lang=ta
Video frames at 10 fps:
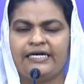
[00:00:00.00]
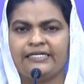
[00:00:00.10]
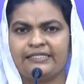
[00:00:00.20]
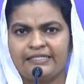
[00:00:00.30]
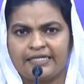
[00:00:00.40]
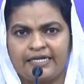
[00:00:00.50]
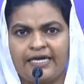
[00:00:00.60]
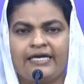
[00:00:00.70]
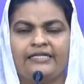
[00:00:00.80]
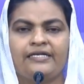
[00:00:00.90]

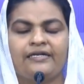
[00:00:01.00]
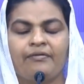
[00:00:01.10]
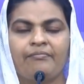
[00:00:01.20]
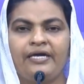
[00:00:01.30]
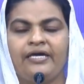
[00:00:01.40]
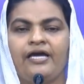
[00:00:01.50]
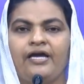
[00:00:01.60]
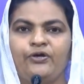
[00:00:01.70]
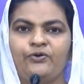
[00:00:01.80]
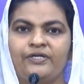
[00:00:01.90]
கர்த்தரையே தன்
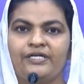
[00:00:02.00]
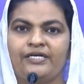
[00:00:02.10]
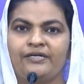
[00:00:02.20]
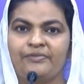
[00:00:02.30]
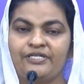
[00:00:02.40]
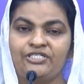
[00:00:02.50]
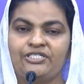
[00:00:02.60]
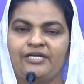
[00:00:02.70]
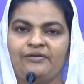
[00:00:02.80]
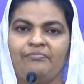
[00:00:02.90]
நம்பிக்கையாய் கொண்டிருக்கிற
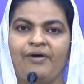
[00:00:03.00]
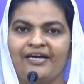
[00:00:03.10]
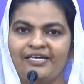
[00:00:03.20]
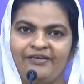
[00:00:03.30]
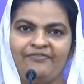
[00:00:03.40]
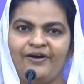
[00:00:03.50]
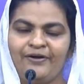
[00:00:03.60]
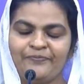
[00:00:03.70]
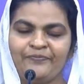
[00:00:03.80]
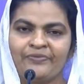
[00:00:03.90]
மனுஷன்
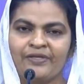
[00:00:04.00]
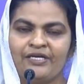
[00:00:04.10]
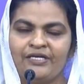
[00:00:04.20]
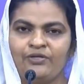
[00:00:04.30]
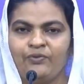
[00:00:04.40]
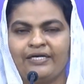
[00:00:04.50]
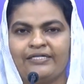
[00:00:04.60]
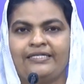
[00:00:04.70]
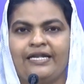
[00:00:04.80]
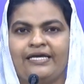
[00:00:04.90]
பாக்கியவான் இந்த
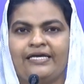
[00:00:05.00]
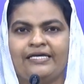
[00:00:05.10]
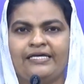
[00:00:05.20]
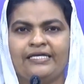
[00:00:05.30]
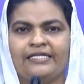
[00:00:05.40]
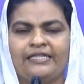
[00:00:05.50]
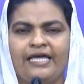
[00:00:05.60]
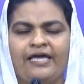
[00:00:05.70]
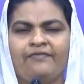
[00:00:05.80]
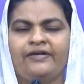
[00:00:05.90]
உலகத்திலே
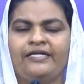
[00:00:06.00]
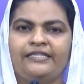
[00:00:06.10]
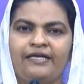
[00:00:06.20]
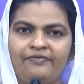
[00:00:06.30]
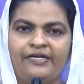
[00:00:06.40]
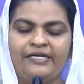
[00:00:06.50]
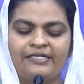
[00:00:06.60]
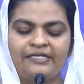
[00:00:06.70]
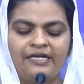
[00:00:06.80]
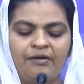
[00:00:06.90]
தேவனை தவிர
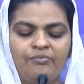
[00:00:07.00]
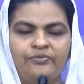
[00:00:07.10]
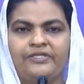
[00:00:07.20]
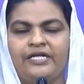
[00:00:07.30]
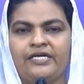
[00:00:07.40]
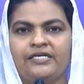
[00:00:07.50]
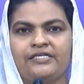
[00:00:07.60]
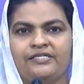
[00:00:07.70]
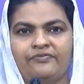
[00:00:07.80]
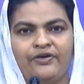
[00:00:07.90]
நம்புவதற்கு
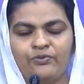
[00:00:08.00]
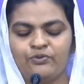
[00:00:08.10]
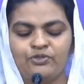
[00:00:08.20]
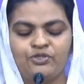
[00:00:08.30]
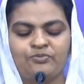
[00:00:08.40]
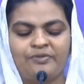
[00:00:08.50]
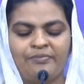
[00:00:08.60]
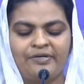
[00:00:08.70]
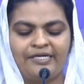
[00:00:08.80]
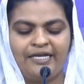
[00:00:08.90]
வேறு ஒன்றும்
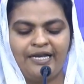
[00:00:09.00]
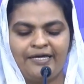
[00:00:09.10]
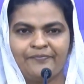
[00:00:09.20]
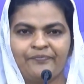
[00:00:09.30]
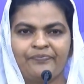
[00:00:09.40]
நமக்கு இல்லை